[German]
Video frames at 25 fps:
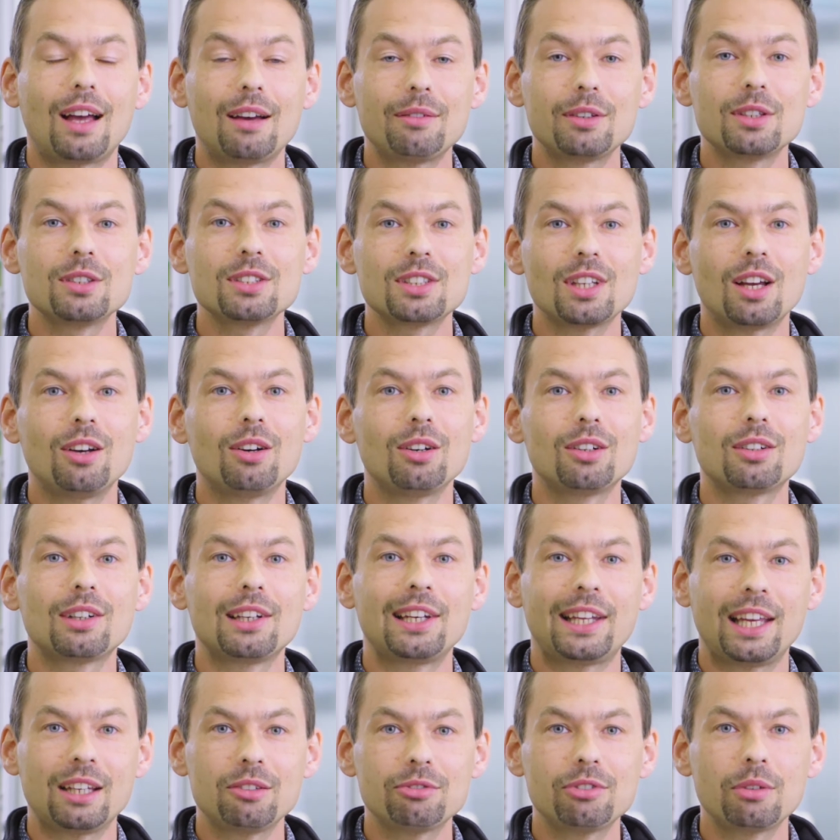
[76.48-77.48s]
Da wir uns auch
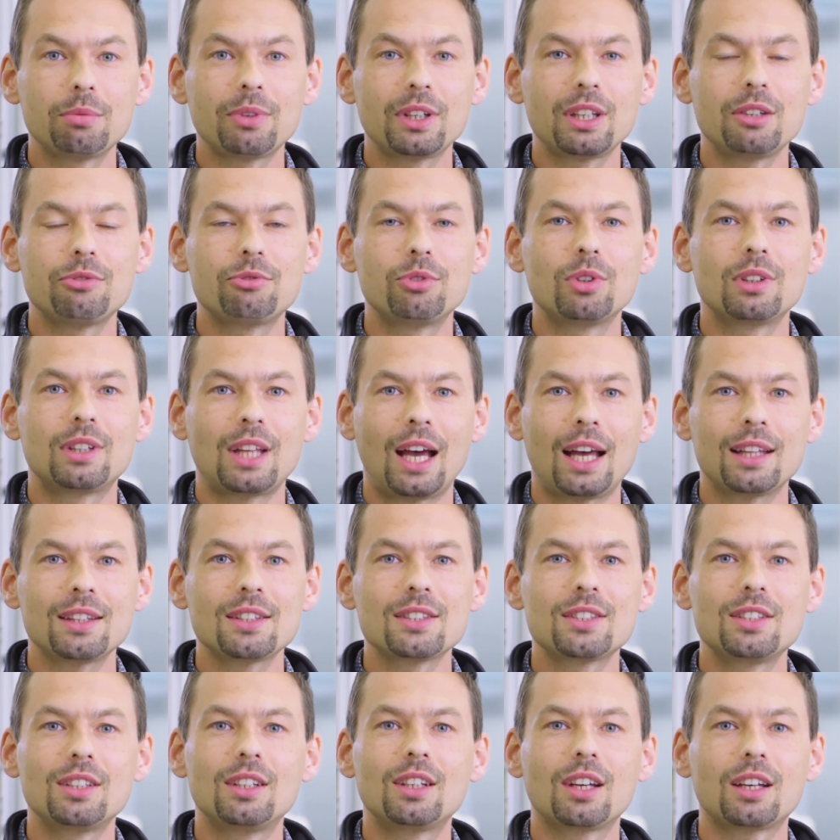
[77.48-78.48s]
Lernfabrik für
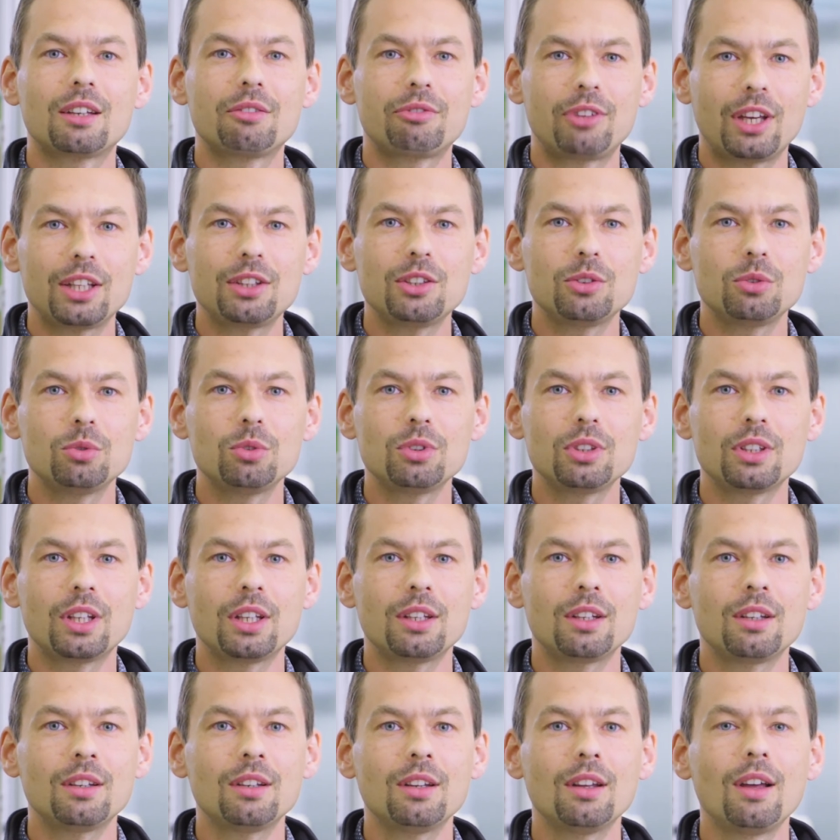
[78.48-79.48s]
datensichere Fertigung
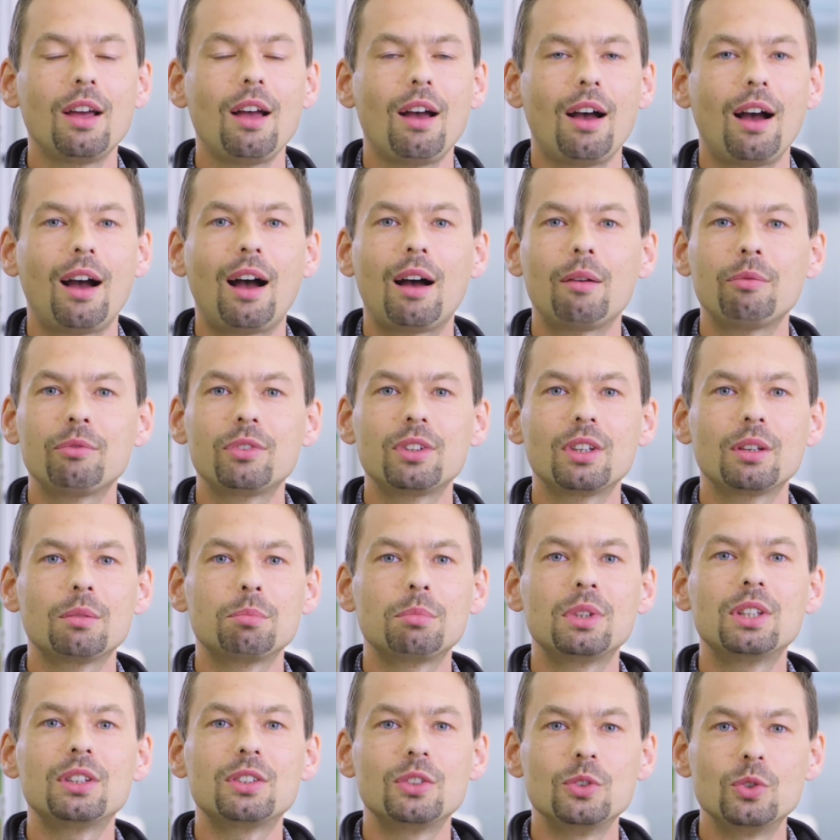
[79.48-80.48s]
nennen, haben wir
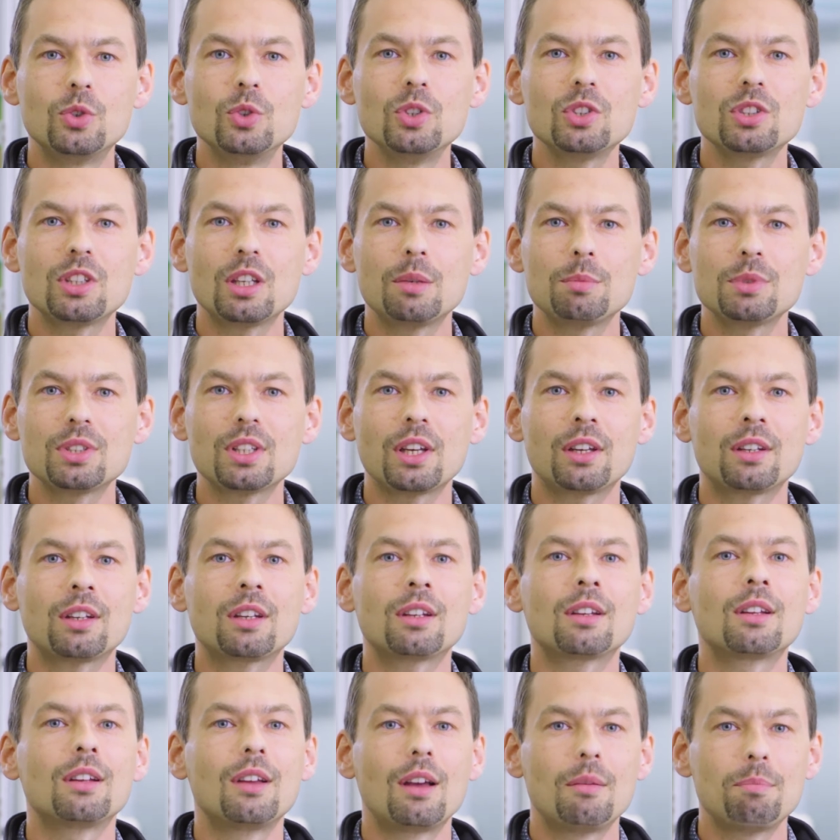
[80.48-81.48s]
mit T-Systems
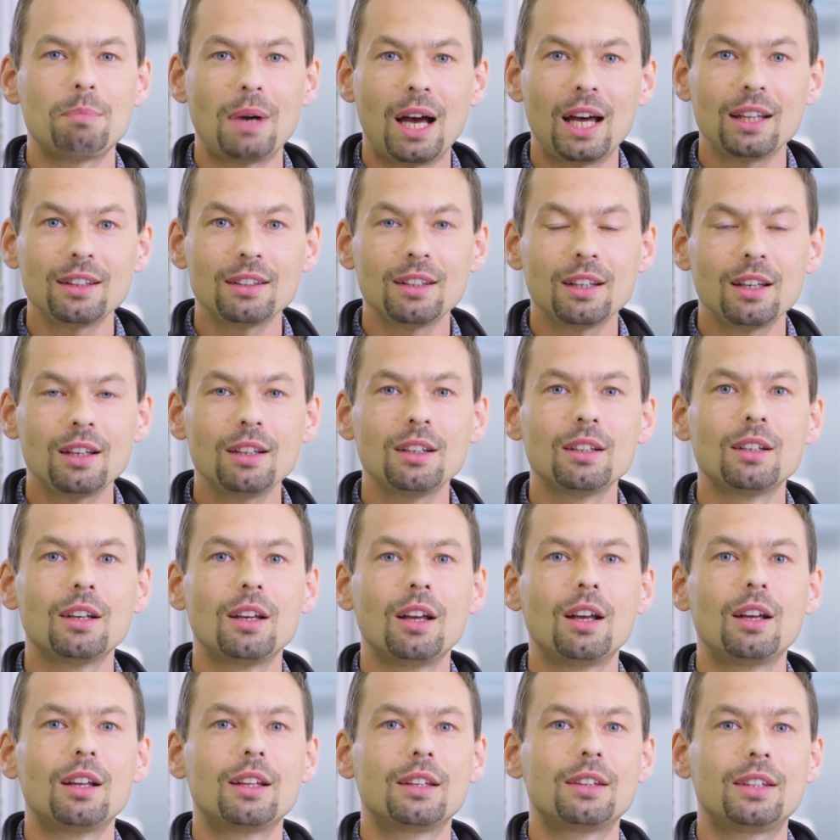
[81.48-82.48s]
einen Partner,
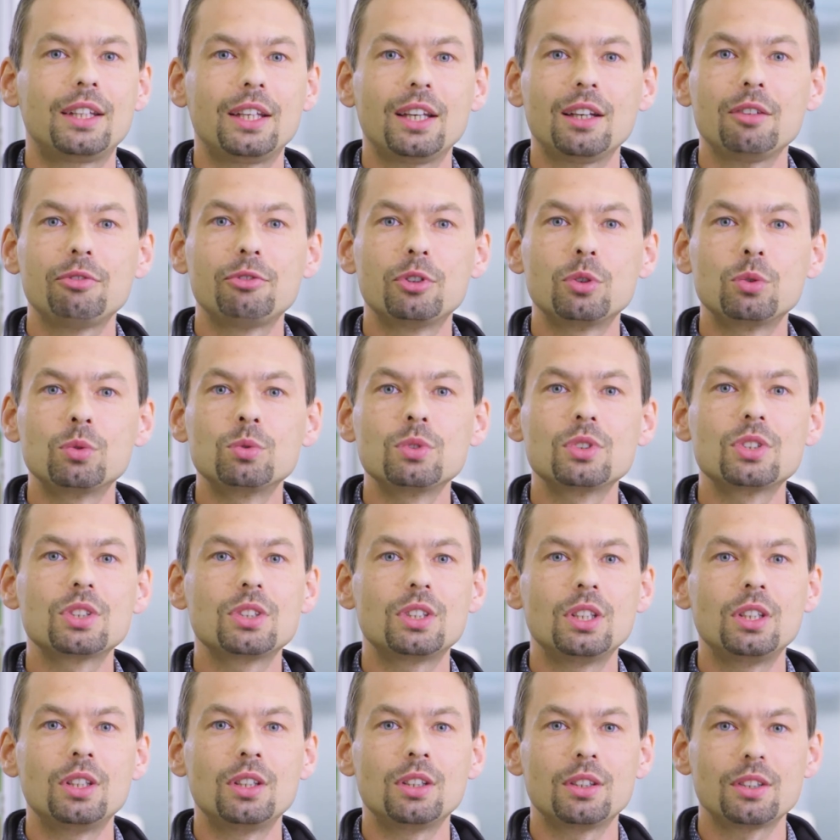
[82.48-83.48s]
der für uns
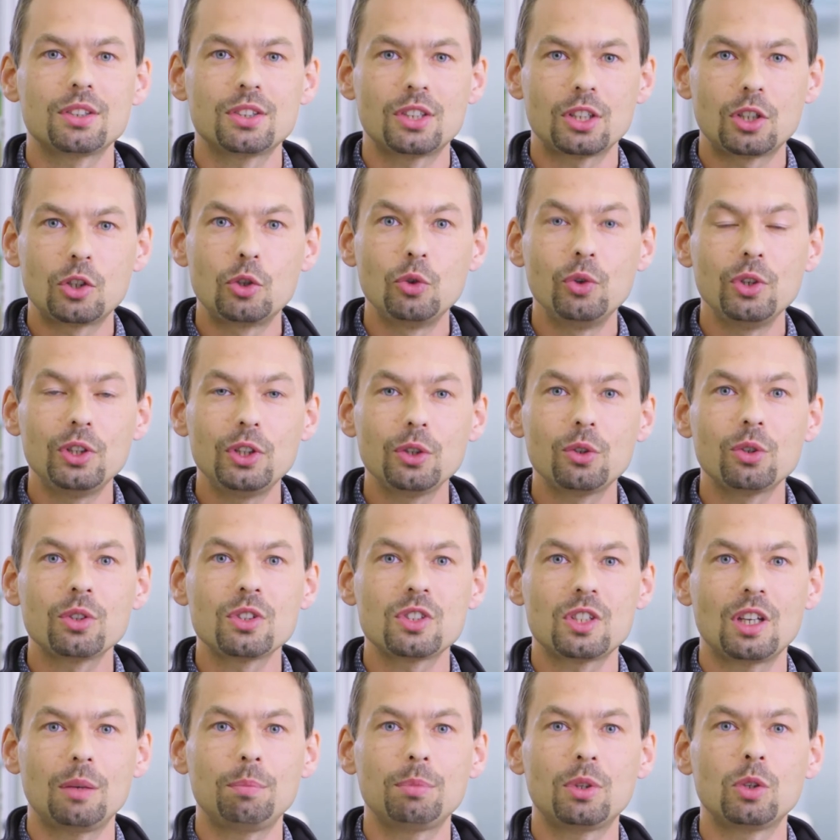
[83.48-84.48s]
die
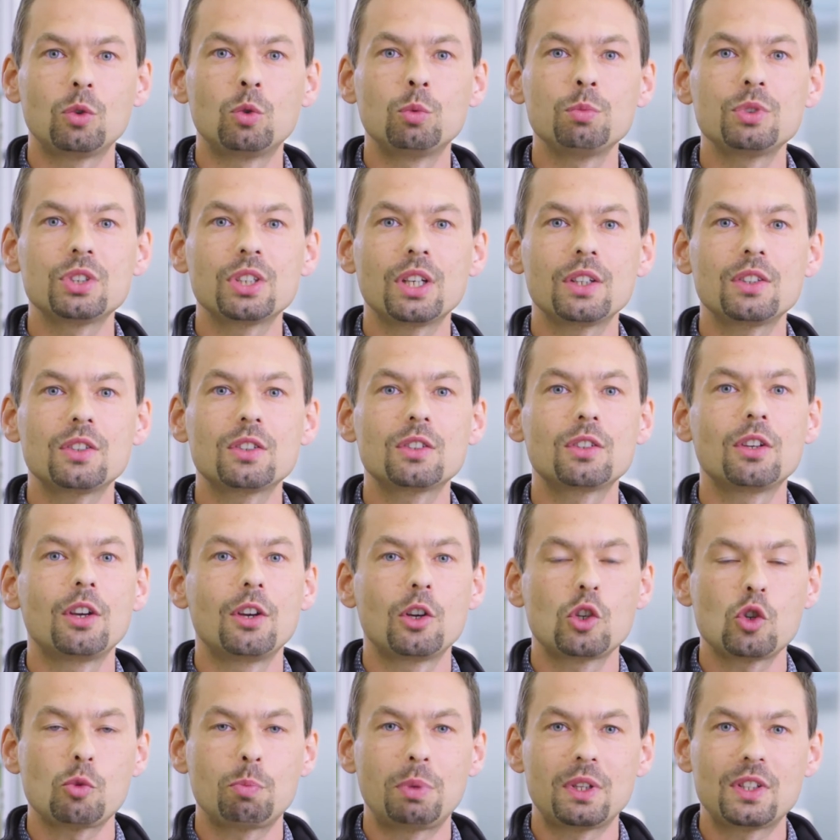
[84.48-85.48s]
Security-Konzepte umsetzt,
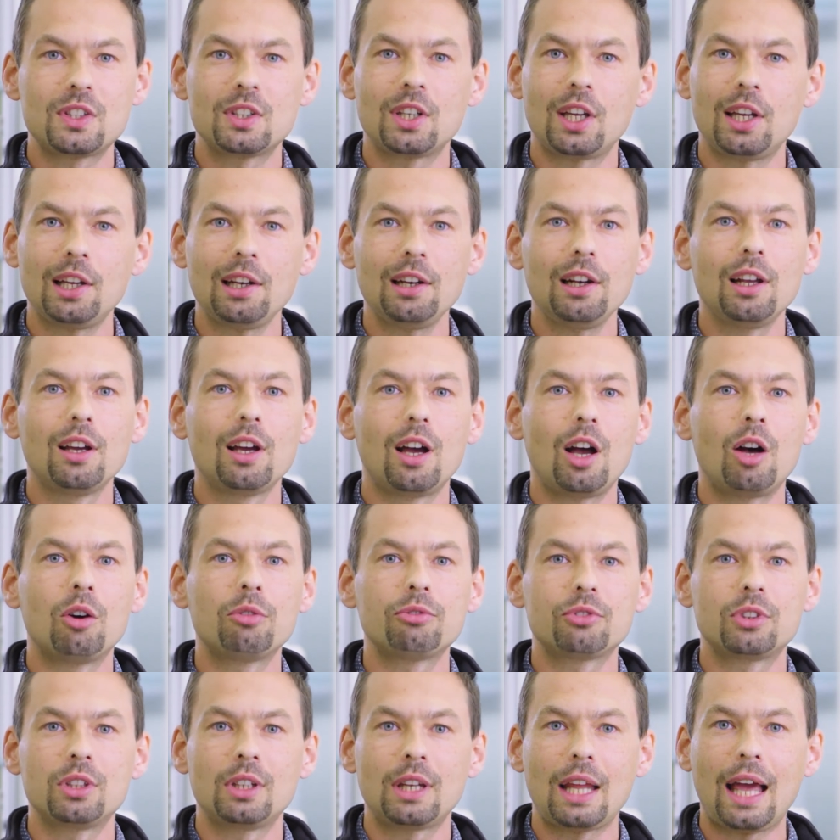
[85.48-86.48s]
speziell
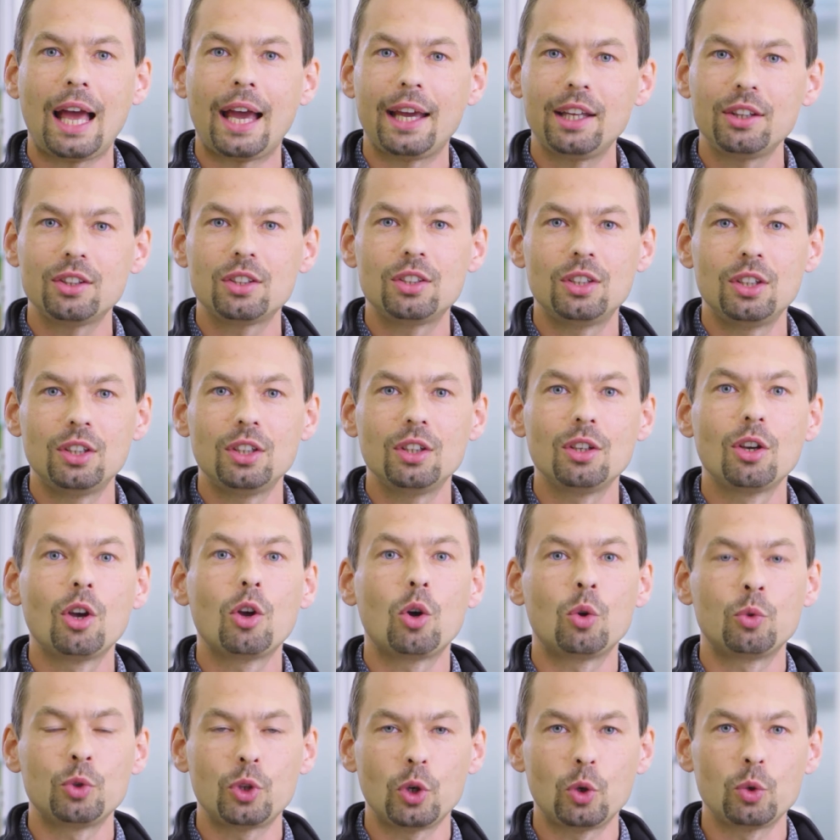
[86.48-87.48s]
auf den IT-
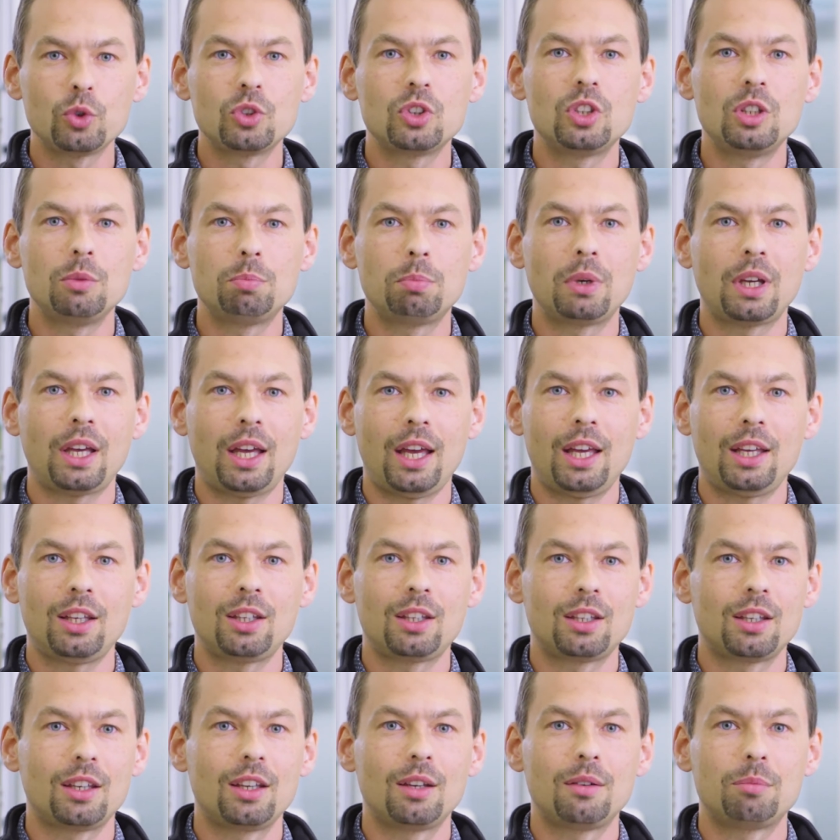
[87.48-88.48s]
und OT-Bereich